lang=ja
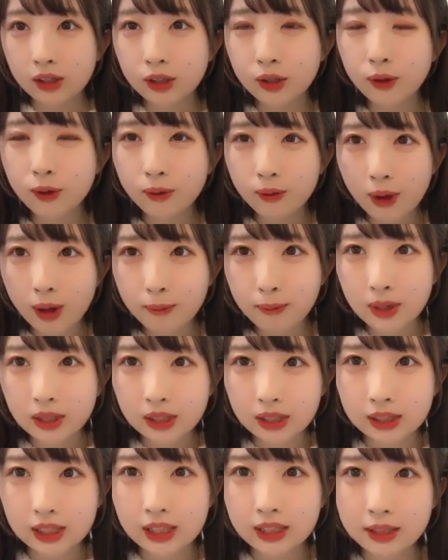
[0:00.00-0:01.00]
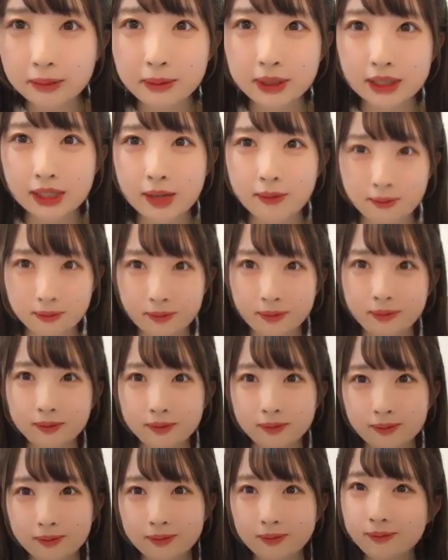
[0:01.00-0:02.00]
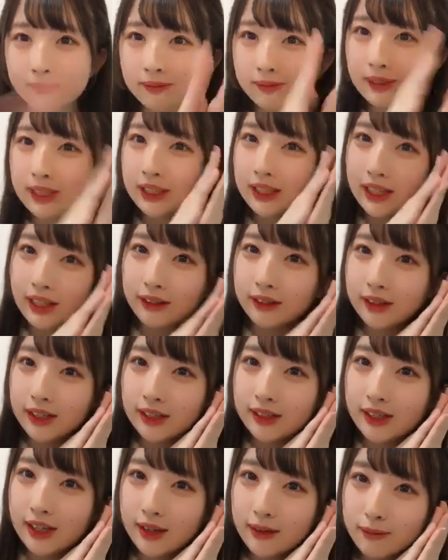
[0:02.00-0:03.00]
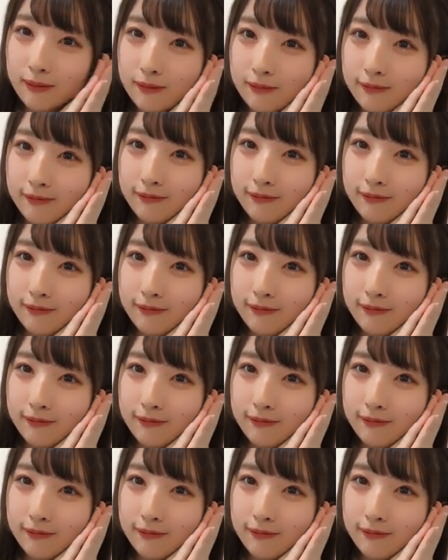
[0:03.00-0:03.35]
今日はまだ寝てません寝てください